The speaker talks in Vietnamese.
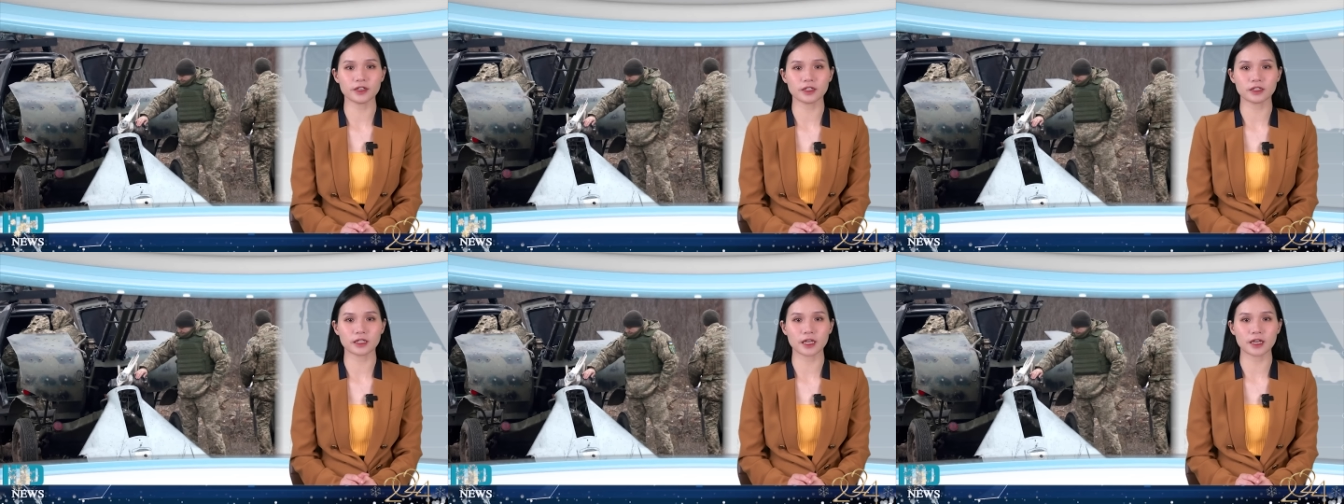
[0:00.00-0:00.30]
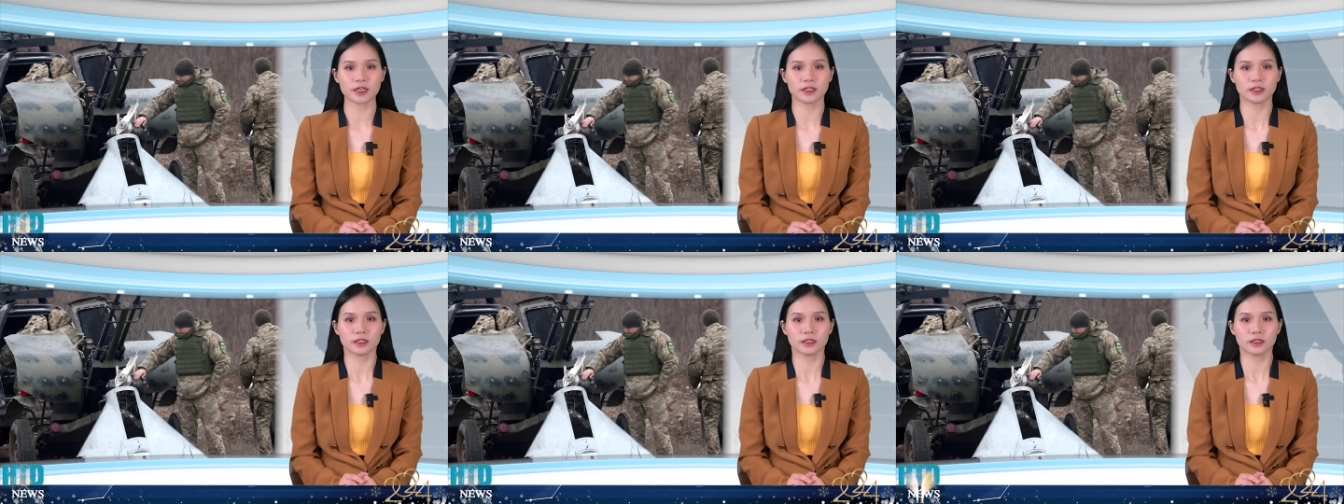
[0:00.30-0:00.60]
đưa
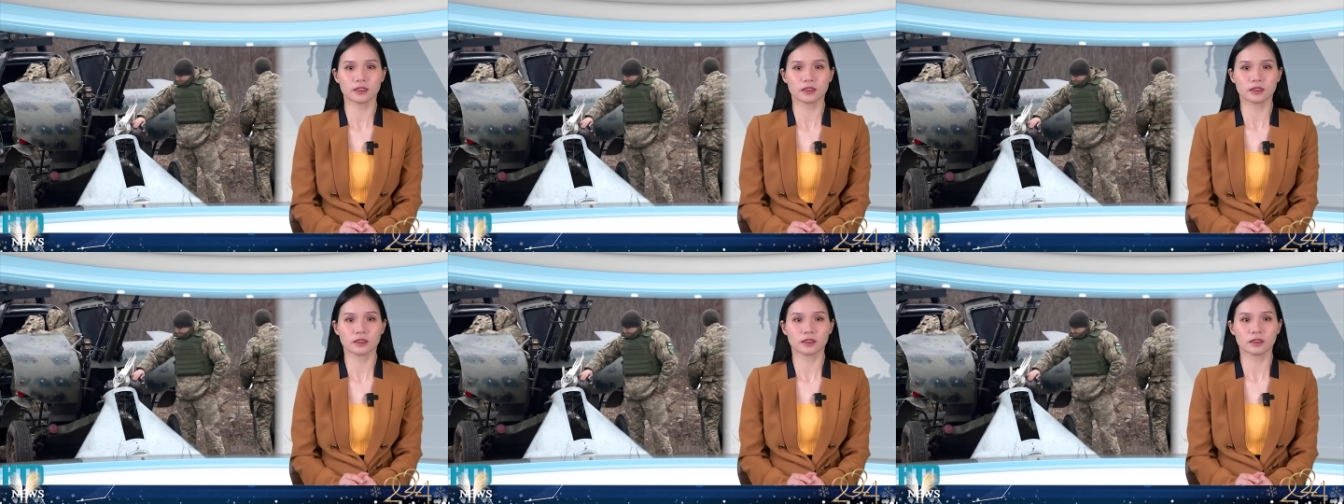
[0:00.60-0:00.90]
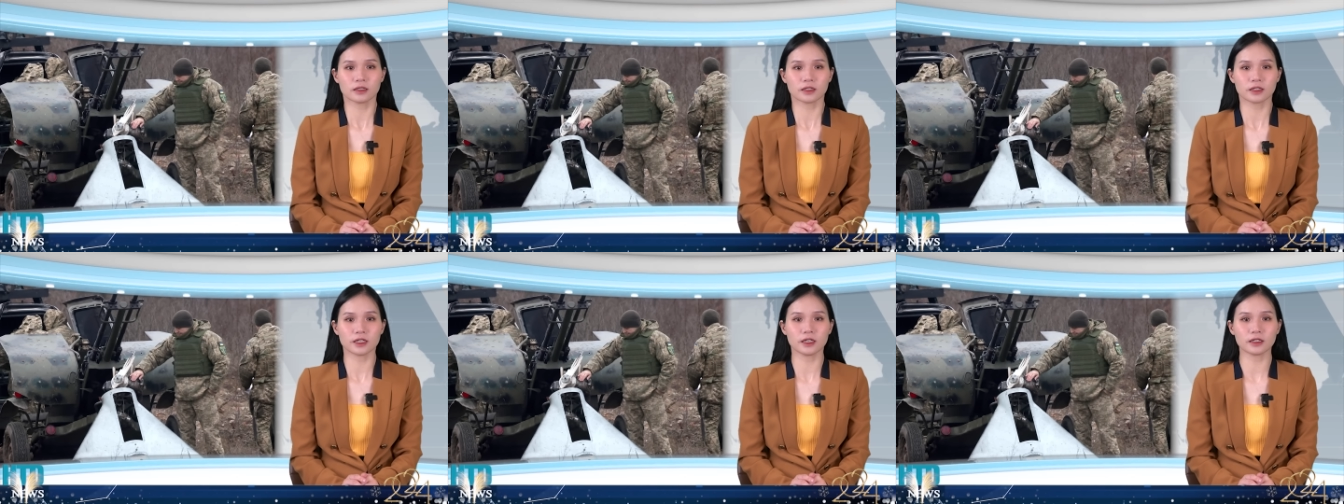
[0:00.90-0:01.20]
tin,
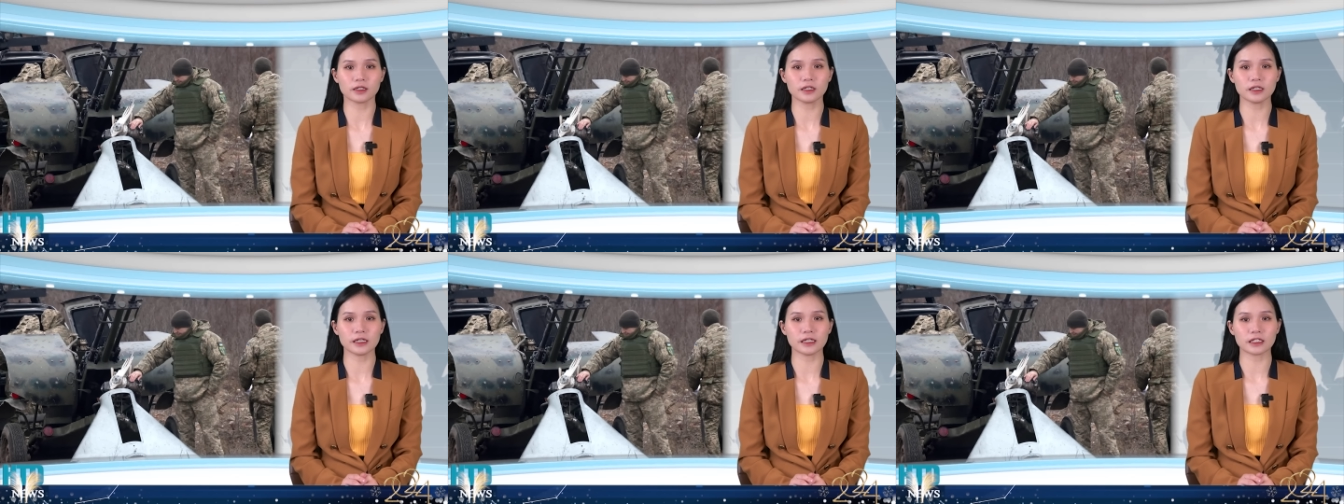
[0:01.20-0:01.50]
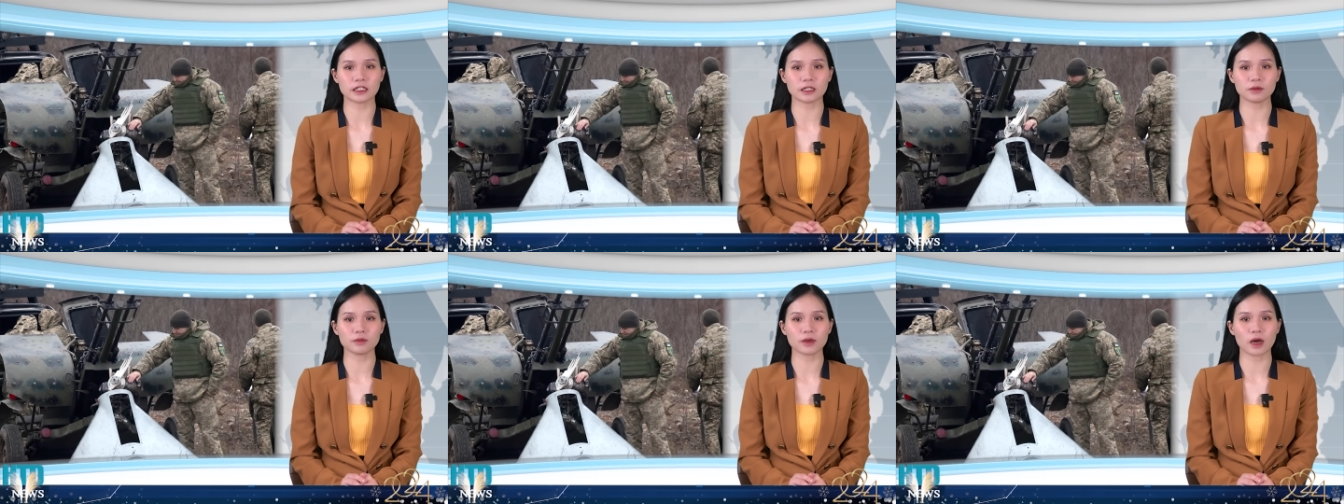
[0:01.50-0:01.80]
những
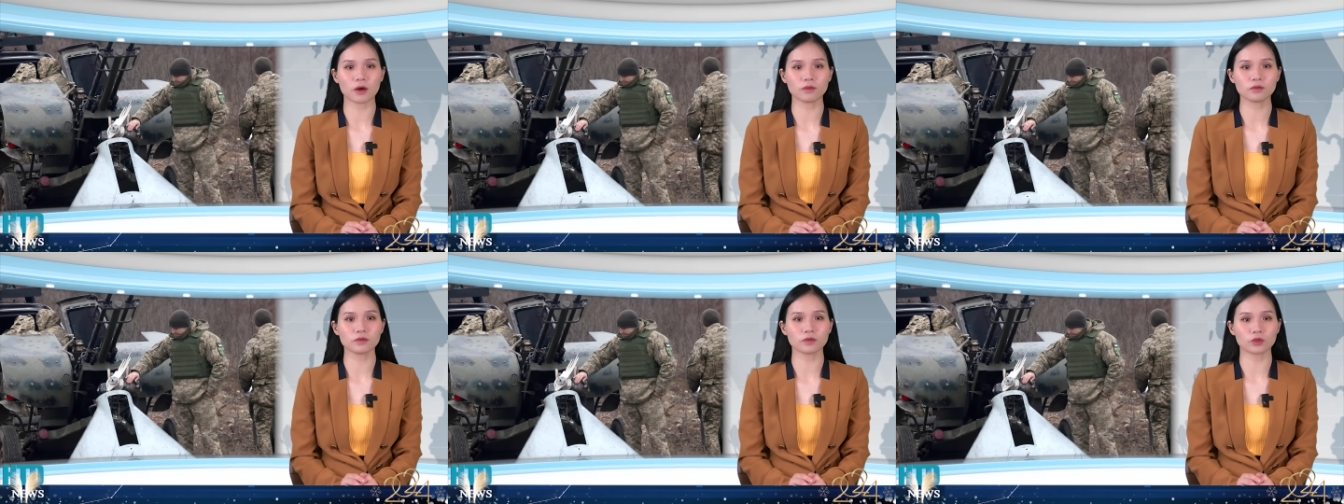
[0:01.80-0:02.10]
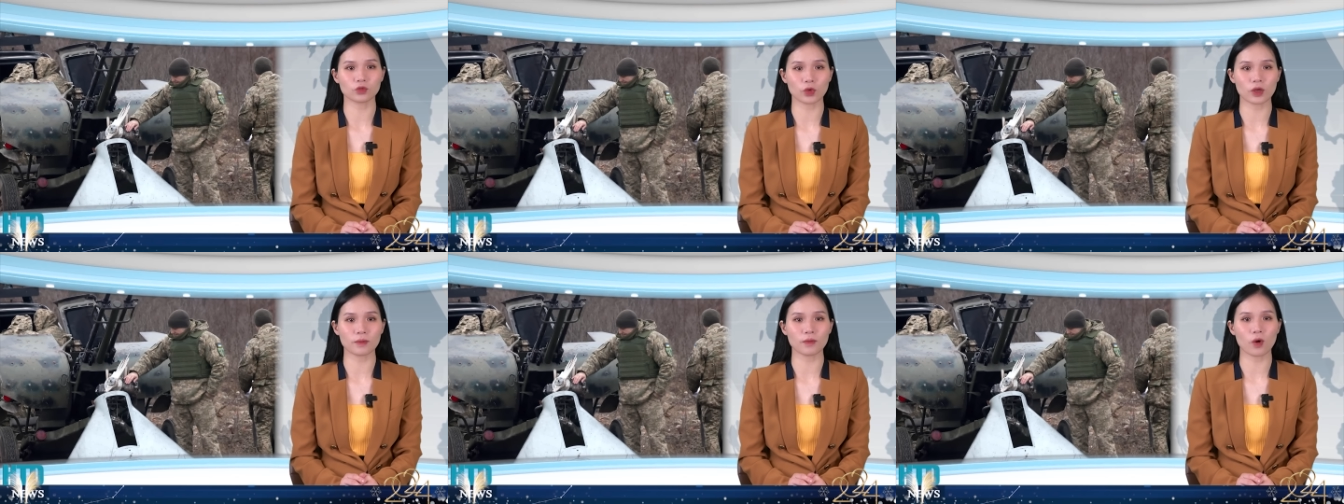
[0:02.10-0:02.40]
người chiếm đóng
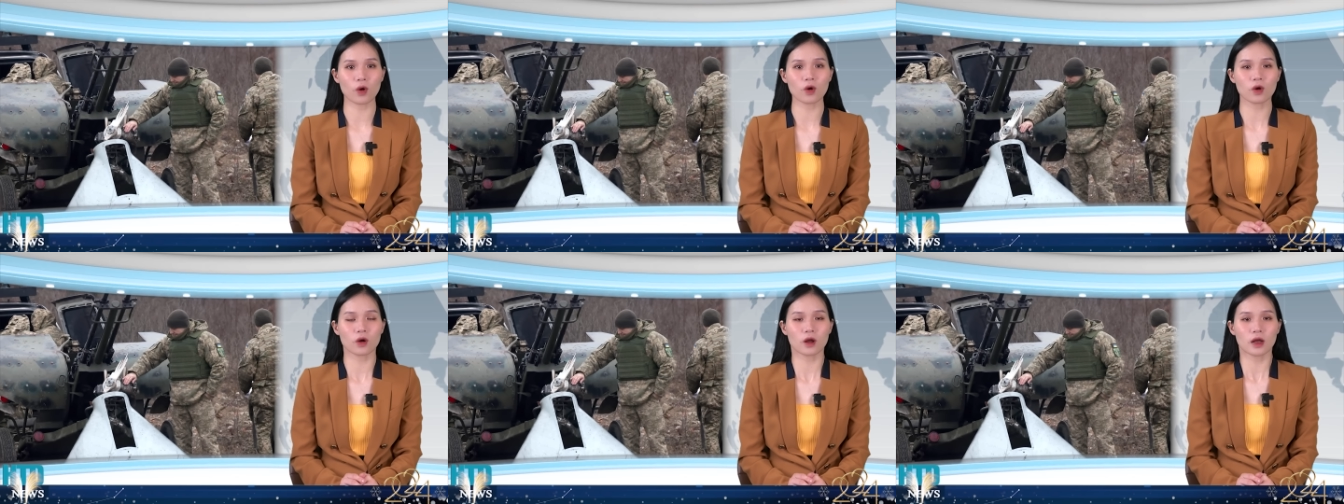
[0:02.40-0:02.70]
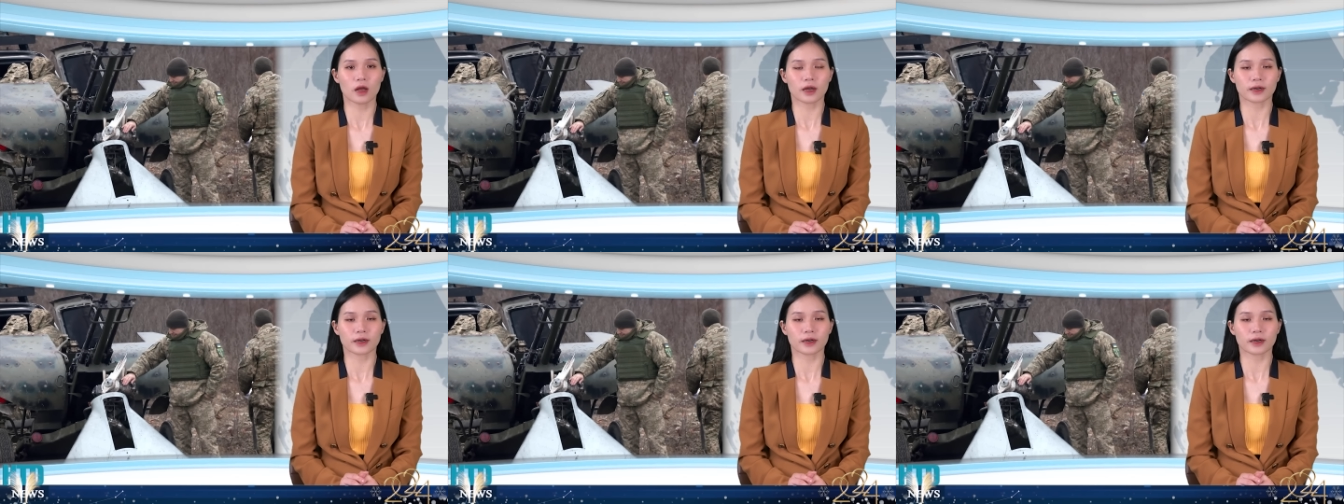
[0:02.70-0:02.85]
tuyên bố